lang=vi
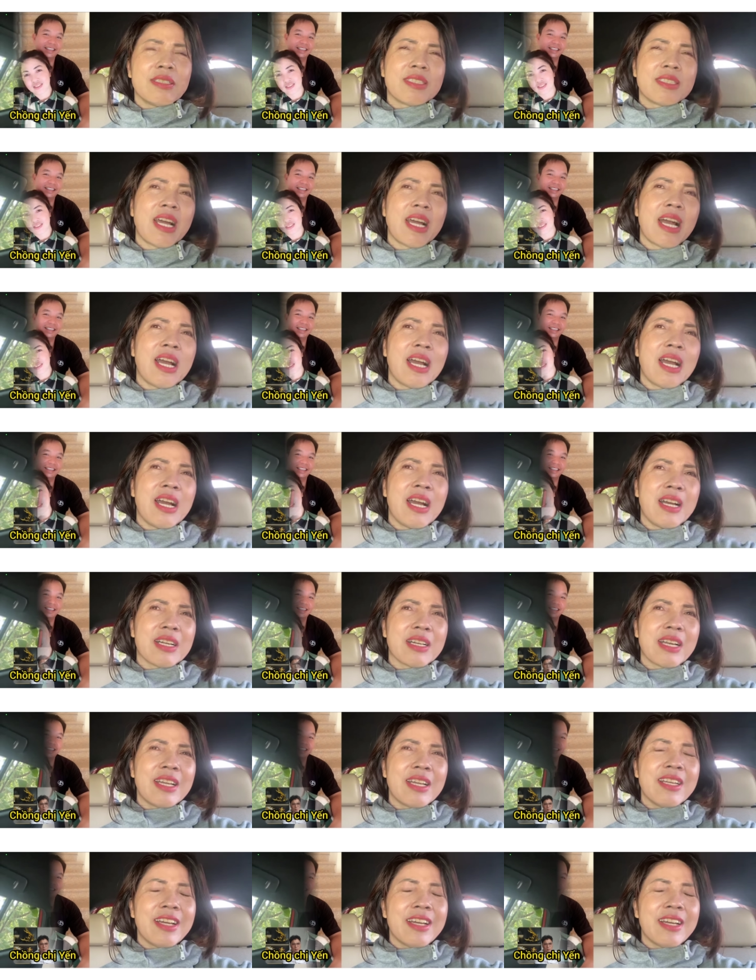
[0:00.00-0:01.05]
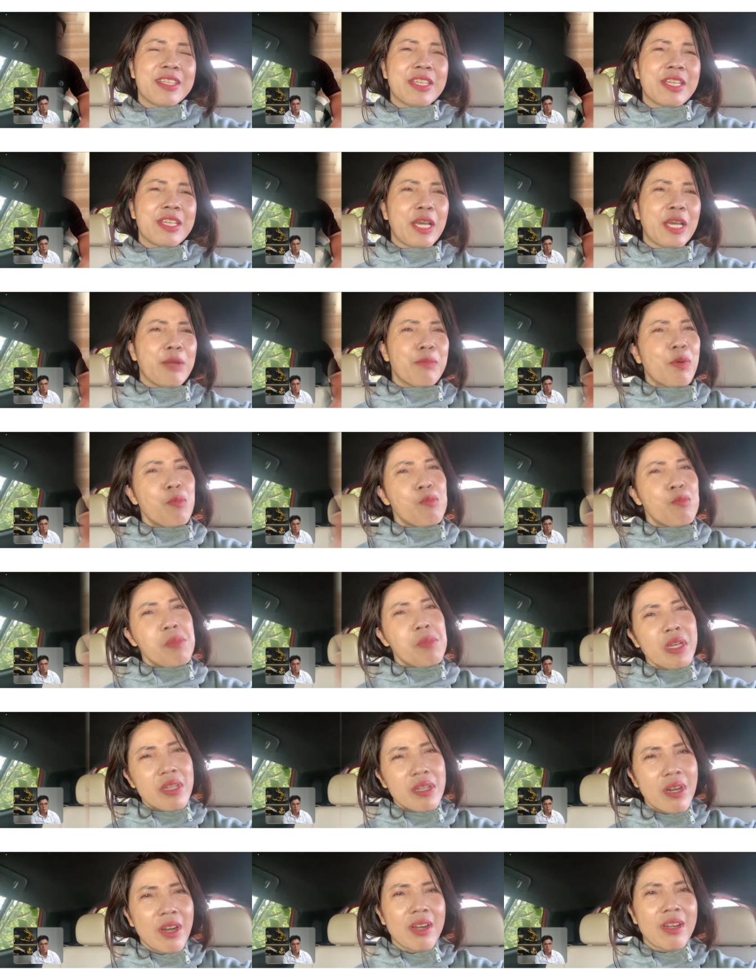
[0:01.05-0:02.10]
Dạ, cái này thì em không
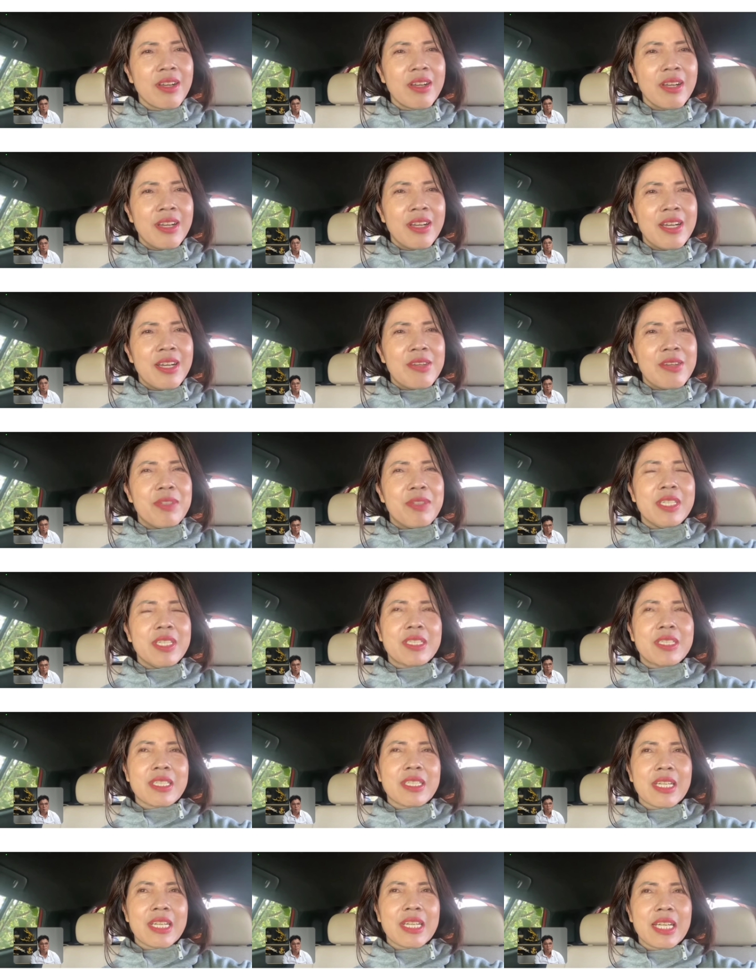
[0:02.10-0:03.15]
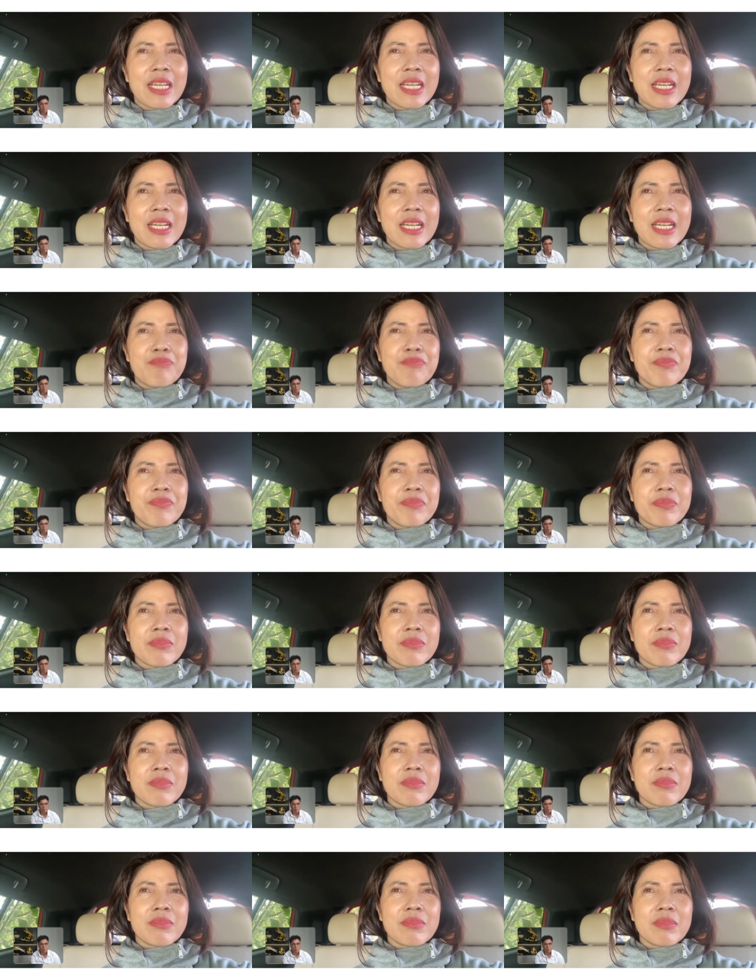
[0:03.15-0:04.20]
biết được, Ừm. vì rằng là,
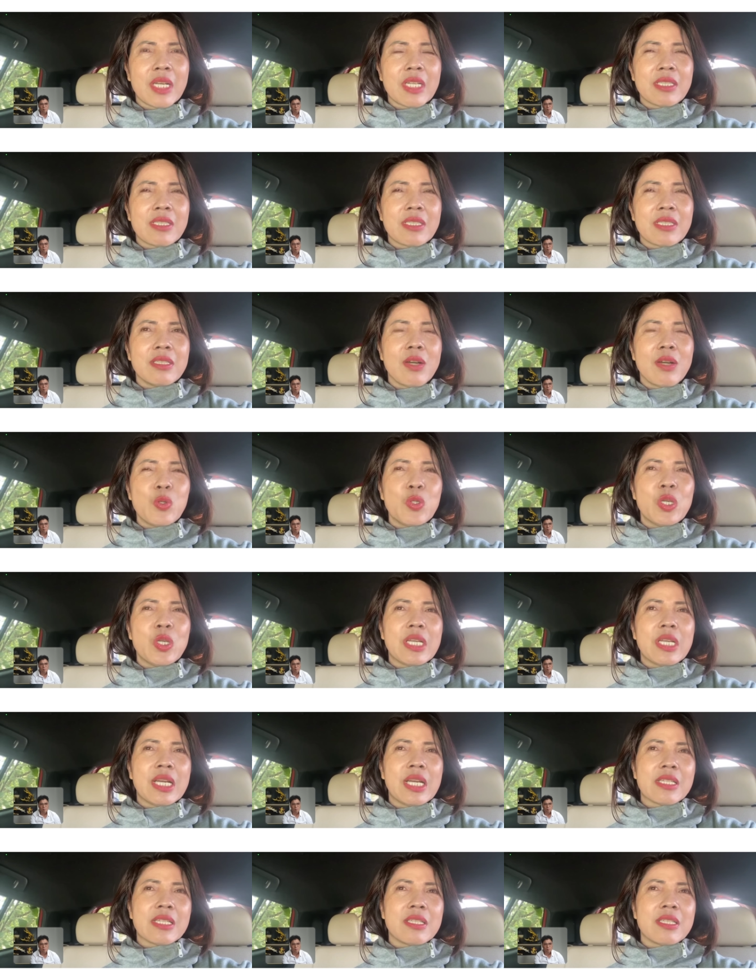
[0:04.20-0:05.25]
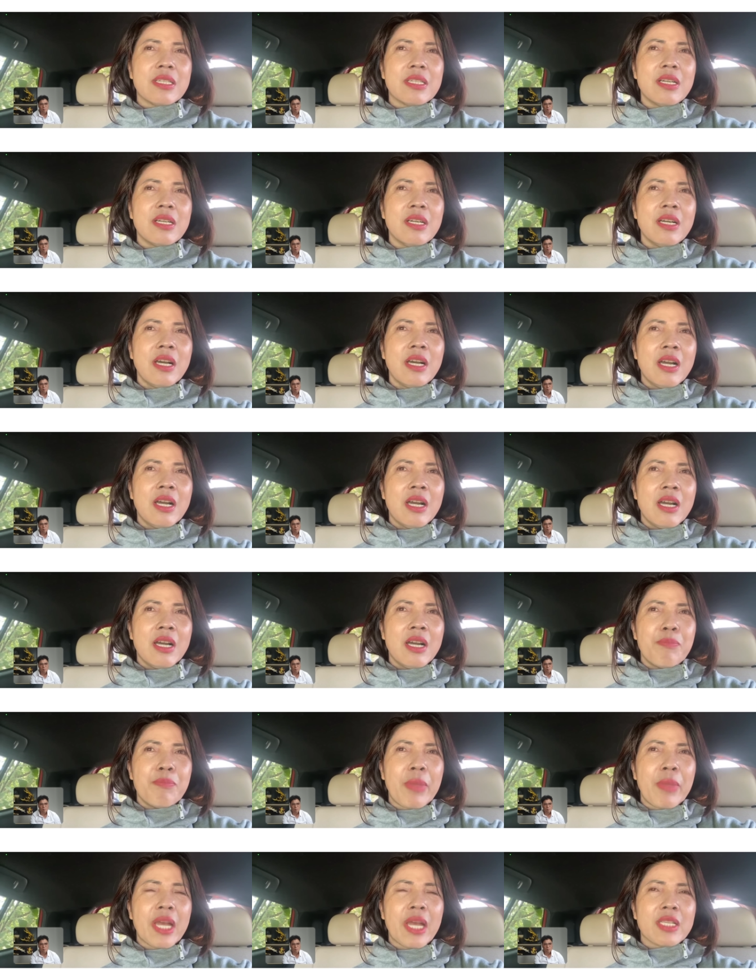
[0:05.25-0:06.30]
thật sự câu chuyện là giữa
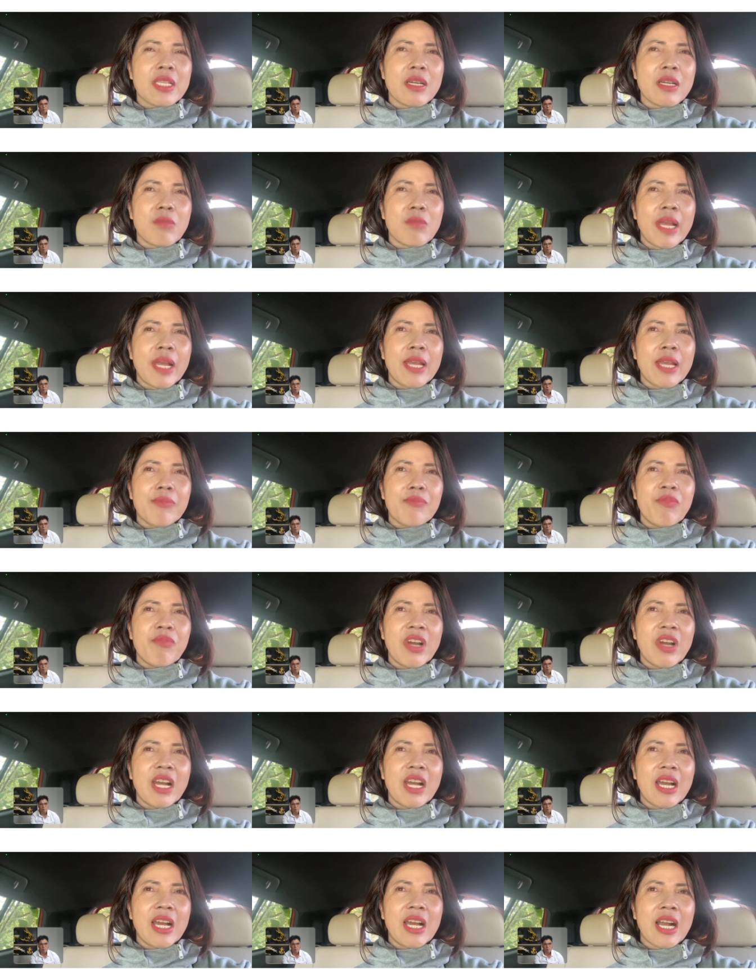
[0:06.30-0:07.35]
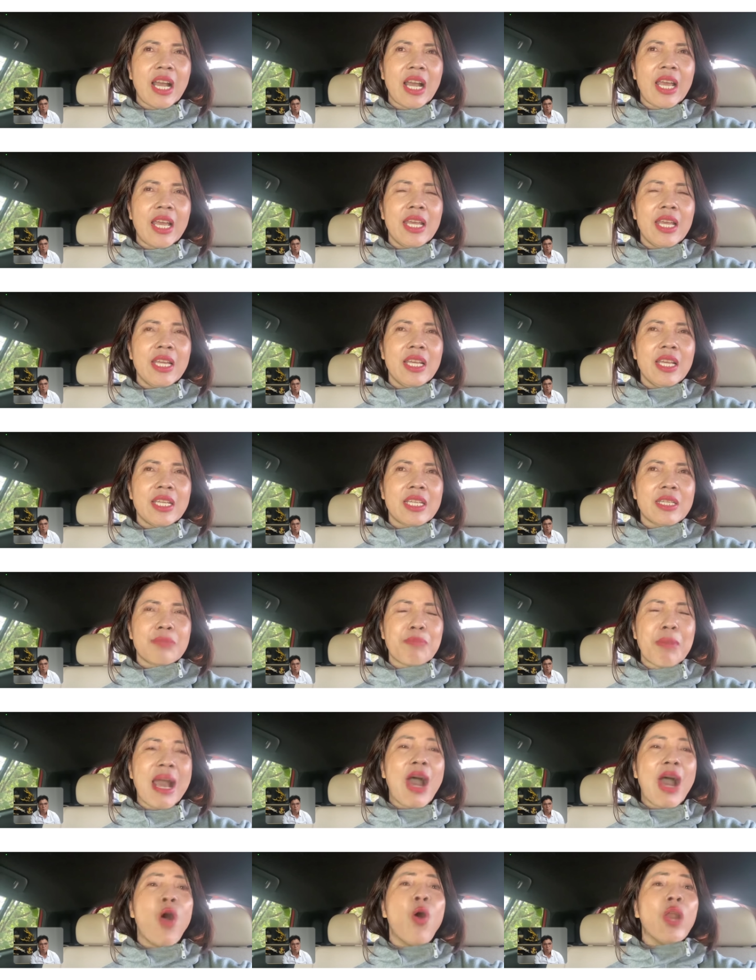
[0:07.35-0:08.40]
mẹ chồng em và cái
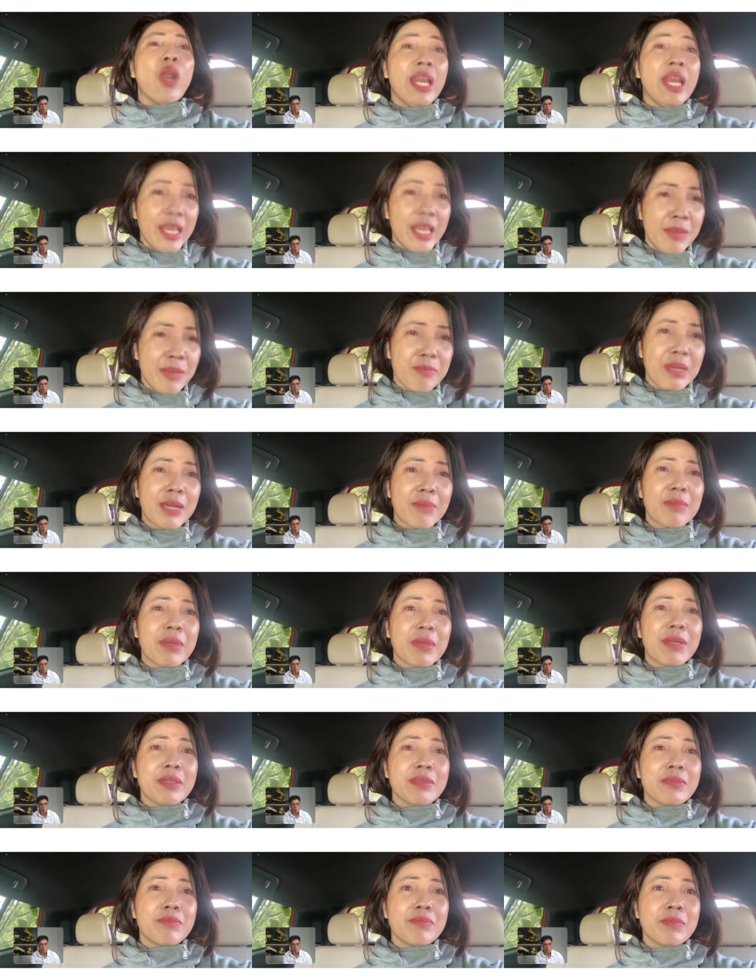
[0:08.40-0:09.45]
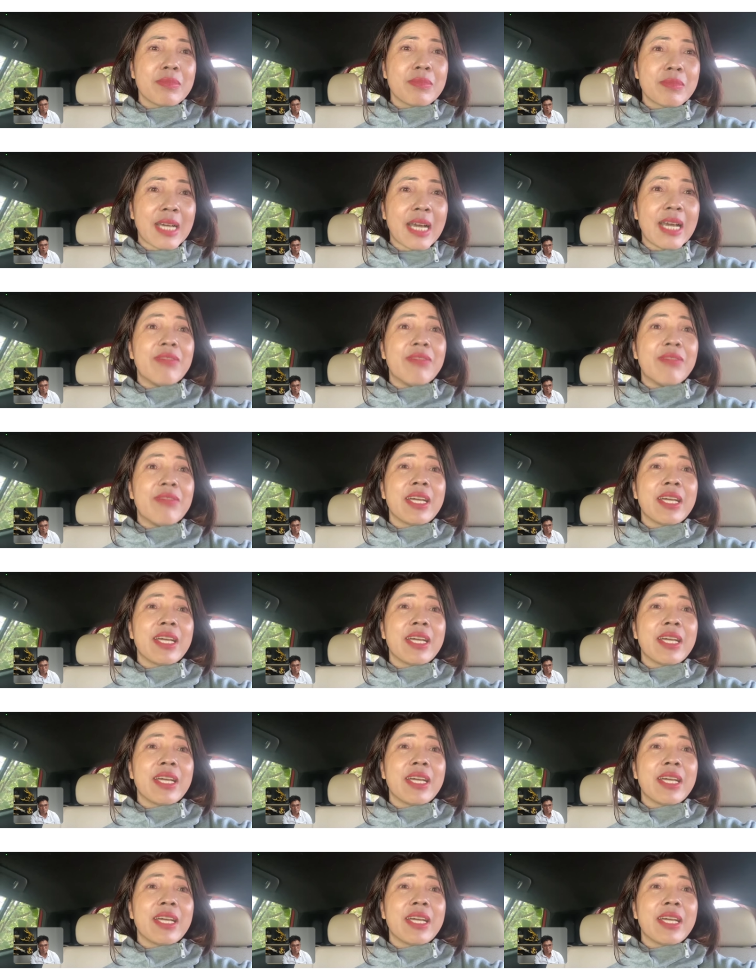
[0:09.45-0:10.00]
bà hộ lý mà em đã, ưm, kể ừ.